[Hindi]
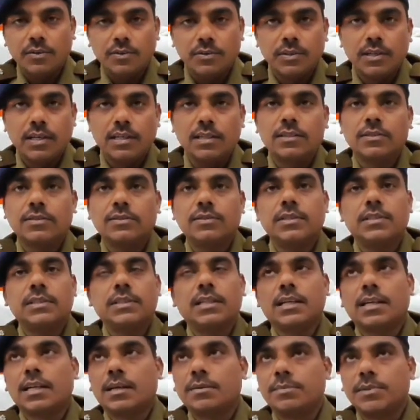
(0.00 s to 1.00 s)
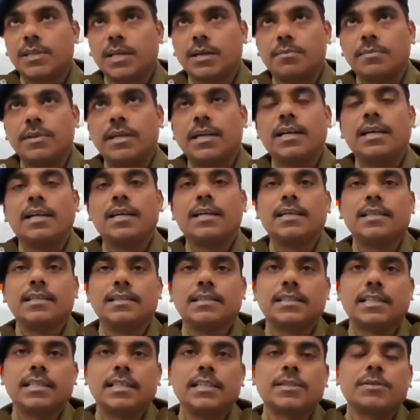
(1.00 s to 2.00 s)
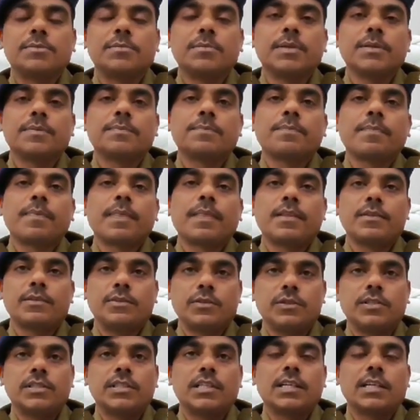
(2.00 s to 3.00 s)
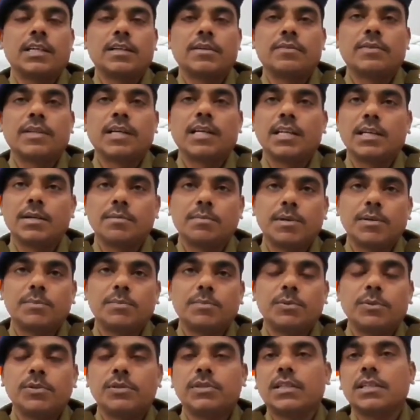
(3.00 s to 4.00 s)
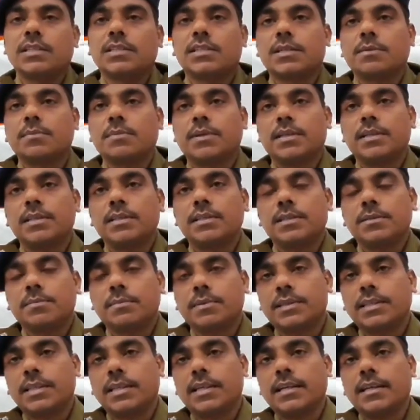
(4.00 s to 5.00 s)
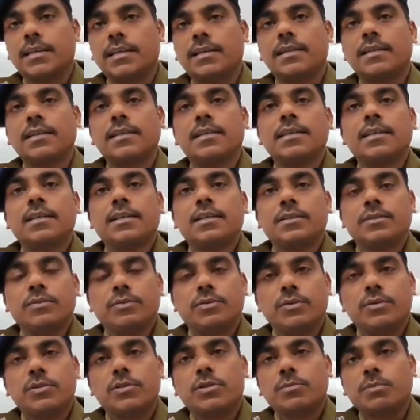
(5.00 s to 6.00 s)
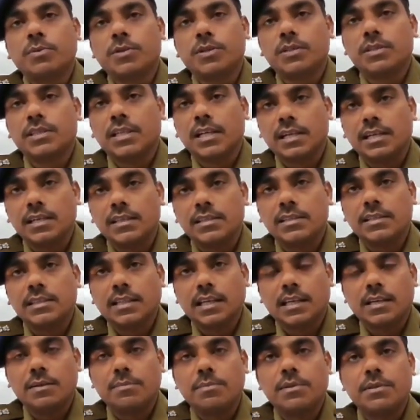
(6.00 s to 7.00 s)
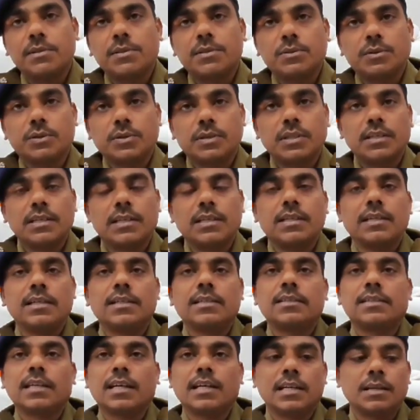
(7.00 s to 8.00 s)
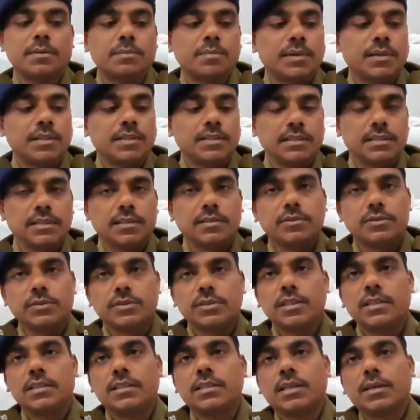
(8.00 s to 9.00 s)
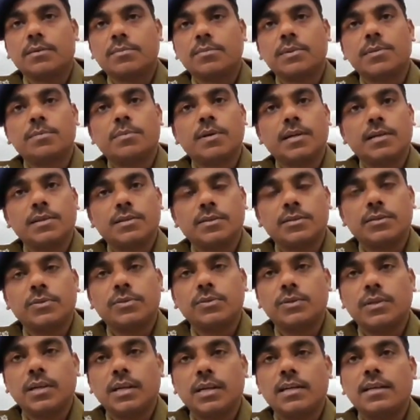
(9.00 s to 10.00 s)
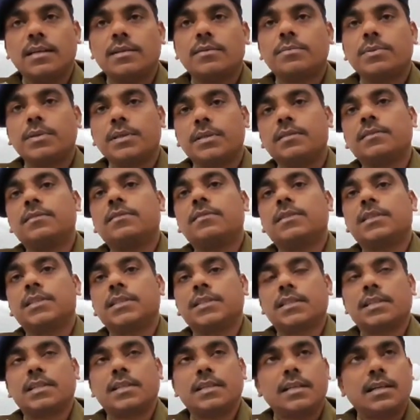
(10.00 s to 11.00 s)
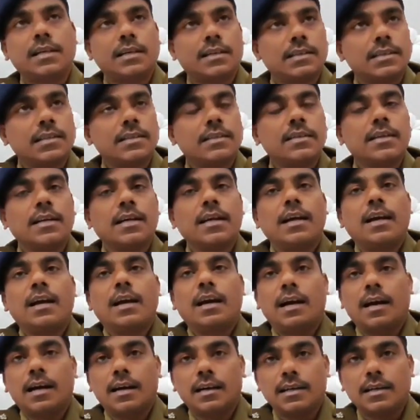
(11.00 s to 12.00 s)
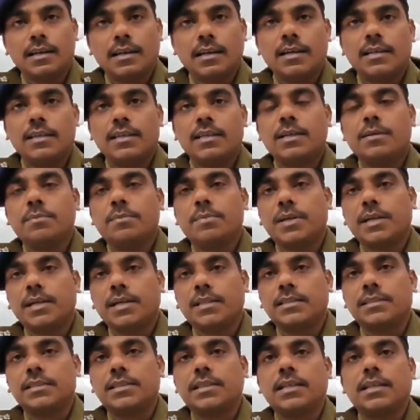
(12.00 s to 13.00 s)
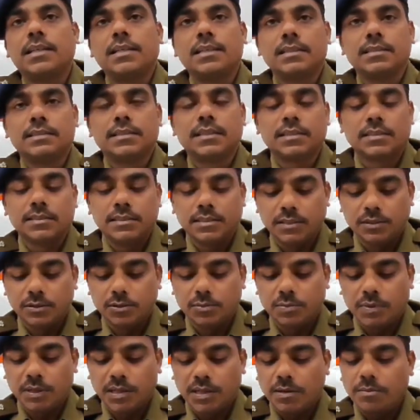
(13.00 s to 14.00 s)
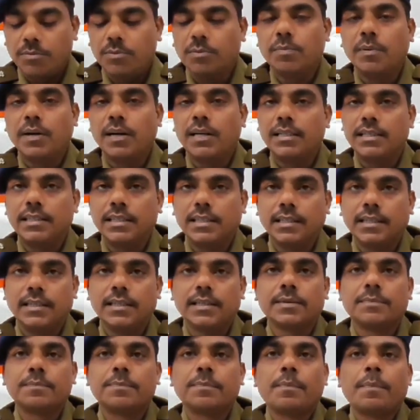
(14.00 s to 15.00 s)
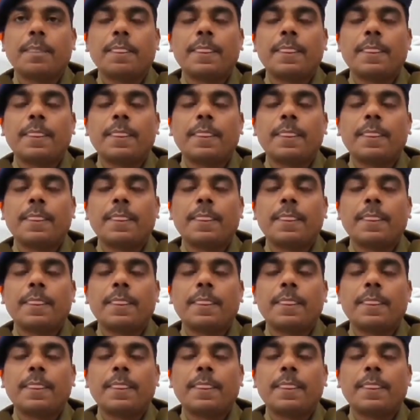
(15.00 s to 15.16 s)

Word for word: अरुण यादव जिनका नाम सामने आया है इस केस में जो इसकी गिरफ्तारी के बाद पूछताछ के बाद इसने बताया है तो इसको मोटरसाइकिल से थाना पर छोड़कर गया थाने पर इसने कुछ देर तक अपने भाई को ढूंढा है फिर डीजल गिराकर आग लगाने का प्रयास किया लेकिन तत्क्षण उस पर काबू पा लिया गया